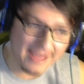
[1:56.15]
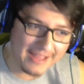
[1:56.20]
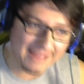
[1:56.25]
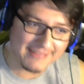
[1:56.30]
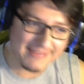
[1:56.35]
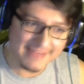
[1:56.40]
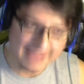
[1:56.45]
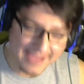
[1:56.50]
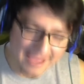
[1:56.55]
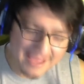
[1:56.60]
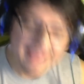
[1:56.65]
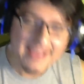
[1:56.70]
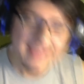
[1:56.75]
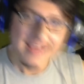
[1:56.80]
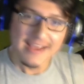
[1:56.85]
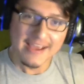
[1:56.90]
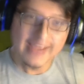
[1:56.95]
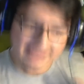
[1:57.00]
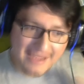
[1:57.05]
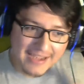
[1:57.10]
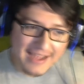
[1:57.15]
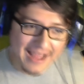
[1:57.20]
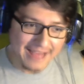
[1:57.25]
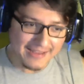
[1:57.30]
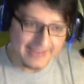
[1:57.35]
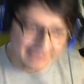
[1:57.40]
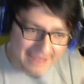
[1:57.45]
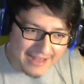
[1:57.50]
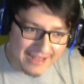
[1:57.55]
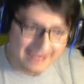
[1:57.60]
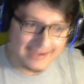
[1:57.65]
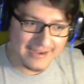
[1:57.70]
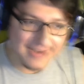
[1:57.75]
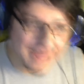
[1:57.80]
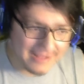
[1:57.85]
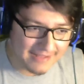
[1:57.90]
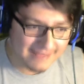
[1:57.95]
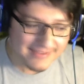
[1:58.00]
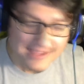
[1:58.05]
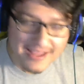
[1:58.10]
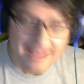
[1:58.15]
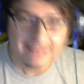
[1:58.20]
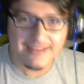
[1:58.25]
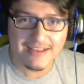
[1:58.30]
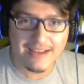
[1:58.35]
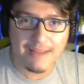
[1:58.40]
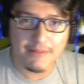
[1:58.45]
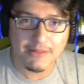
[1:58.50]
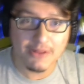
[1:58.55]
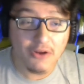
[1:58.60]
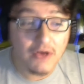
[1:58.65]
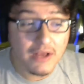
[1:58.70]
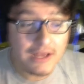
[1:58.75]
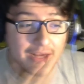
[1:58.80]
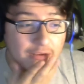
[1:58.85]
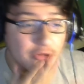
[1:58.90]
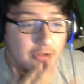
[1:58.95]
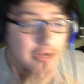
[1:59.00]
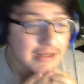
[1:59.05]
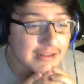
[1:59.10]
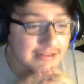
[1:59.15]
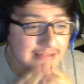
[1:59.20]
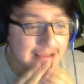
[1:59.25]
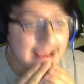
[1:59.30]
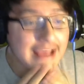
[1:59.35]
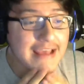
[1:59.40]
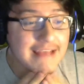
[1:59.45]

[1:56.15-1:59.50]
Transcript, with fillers: Así que Relax, relax, relax Y ya sé que me tengo que rasurar esta,